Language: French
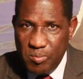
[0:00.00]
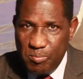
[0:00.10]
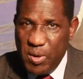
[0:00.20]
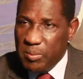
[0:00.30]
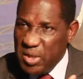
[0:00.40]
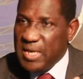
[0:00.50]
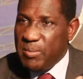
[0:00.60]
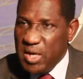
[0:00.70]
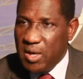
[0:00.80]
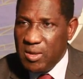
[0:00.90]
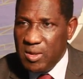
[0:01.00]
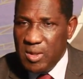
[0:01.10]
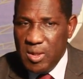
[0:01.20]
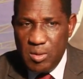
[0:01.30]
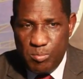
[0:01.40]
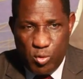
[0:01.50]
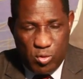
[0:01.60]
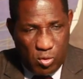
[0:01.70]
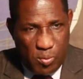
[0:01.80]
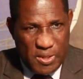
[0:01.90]
parmi les miens pour
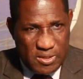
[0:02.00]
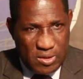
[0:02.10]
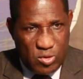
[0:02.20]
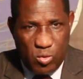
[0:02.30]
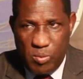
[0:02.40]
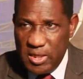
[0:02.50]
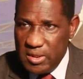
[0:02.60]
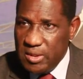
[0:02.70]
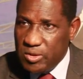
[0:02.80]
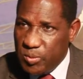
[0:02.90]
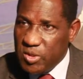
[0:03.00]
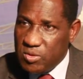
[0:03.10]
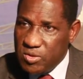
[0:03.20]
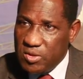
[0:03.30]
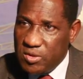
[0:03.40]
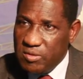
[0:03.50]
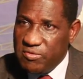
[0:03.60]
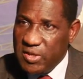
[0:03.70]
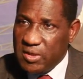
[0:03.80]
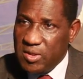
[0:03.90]
le représenter au Mali, je pense que c'est une
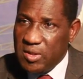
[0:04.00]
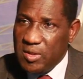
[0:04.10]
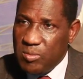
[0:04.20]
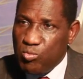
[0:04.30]
fierté.